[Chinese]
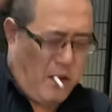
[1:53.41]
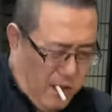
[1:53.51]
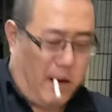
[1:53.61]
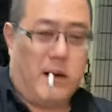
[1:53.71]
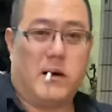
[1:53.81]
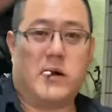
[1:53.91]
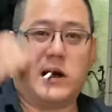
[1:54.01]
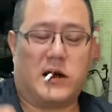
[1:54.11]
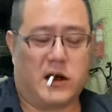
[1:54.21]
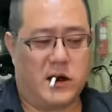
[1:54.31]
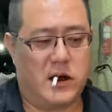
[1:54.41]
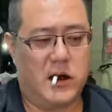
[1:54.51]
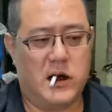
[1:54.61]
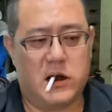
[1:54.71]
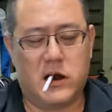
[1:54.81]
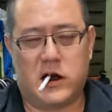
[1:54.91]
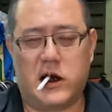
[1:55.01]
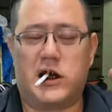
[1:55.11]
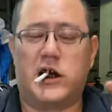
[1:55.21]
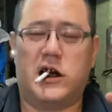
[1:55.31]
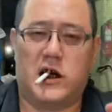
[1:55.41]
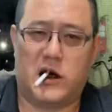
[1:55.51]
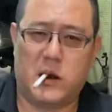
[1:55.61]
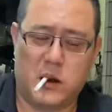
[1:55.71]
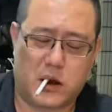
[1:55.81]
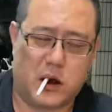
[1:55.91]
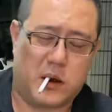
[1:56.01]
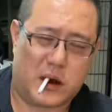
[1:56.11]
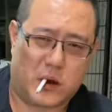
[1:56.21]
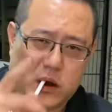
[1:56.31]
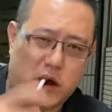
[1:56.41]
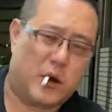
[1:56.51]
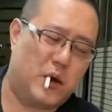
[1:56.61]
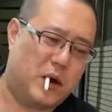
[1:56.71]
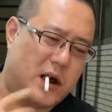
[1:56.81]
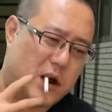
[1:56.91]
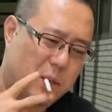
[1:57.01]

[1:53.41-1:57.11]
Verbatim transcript: 哦，很大声。这句哦，我多话说了句话。